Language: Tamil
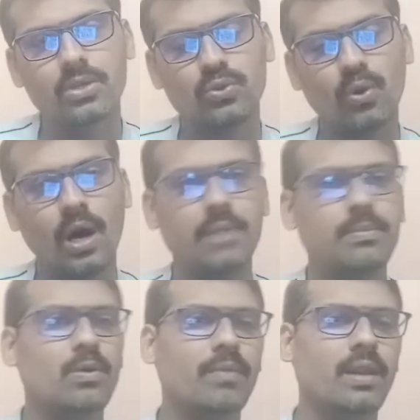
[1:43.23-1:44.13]
ஸோ
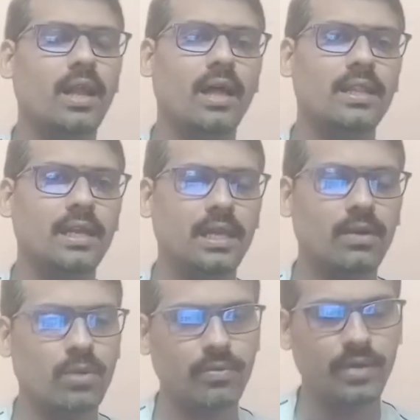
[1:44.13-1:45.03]
அனுபவம் இல்லாத
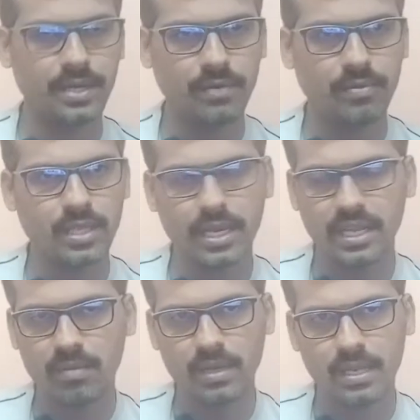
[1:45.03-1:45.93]
நீங்கள் ஒரு வெற்றி வந்து
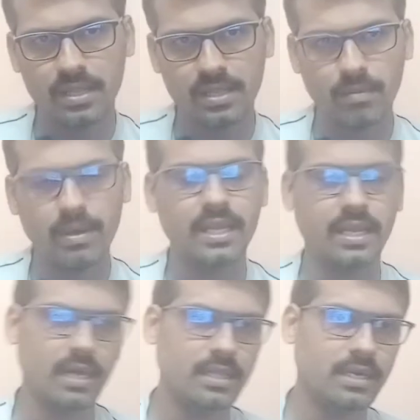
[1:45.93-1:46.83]
என்றைக்குமே நிரந்தரமாக
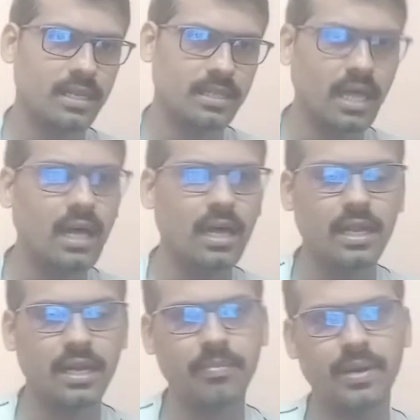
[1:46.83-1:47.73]
நிற்காதுங்கிறது தான்
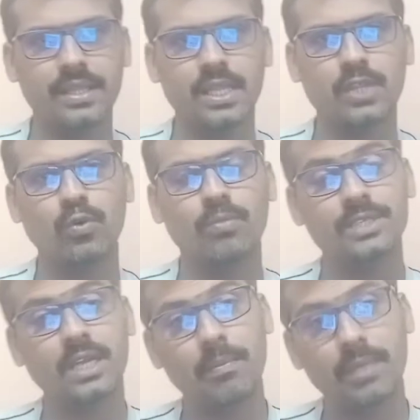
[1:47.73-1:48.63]
அடிப்படை தத்துவம்
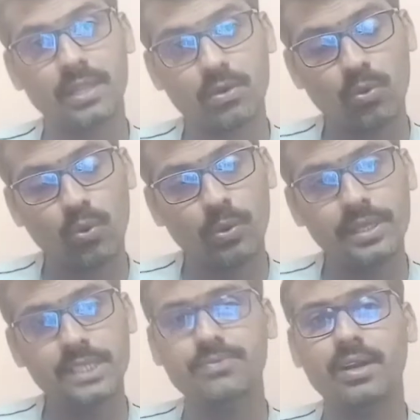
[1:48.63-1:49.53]
சரி அப்போ அந்த
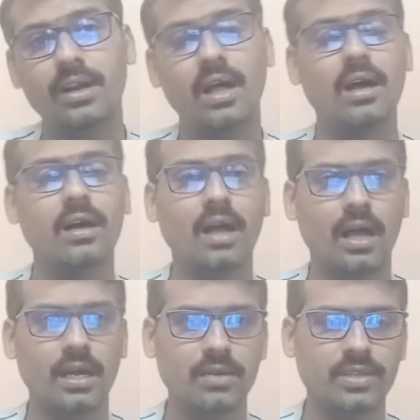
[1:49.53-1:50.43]
கோடீஸ்வரனாக
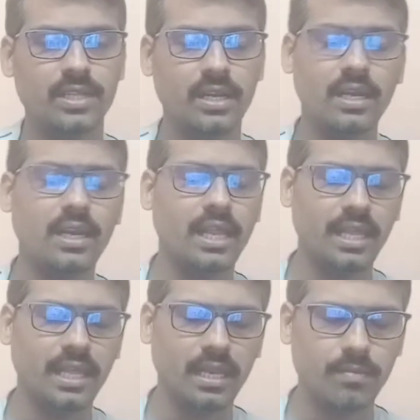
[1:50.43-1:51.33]
ஆகுவதற்கு
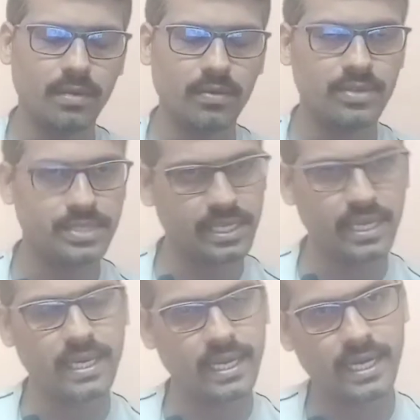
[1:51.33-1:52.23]
நிறைய நம்ம
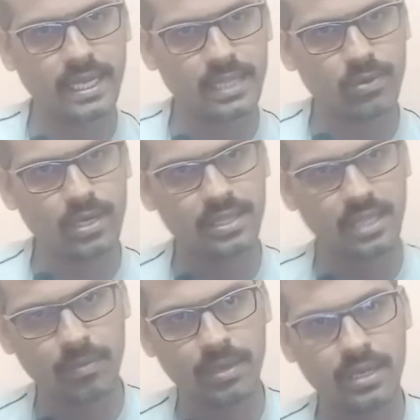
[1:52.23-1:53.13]
விஷயங்கள் என்கிட்ட அதுக்கு
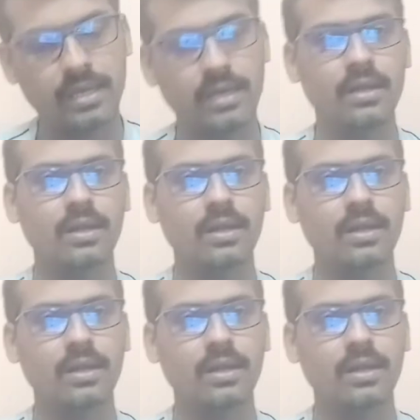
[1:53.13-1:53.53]
திறமை இருக்குது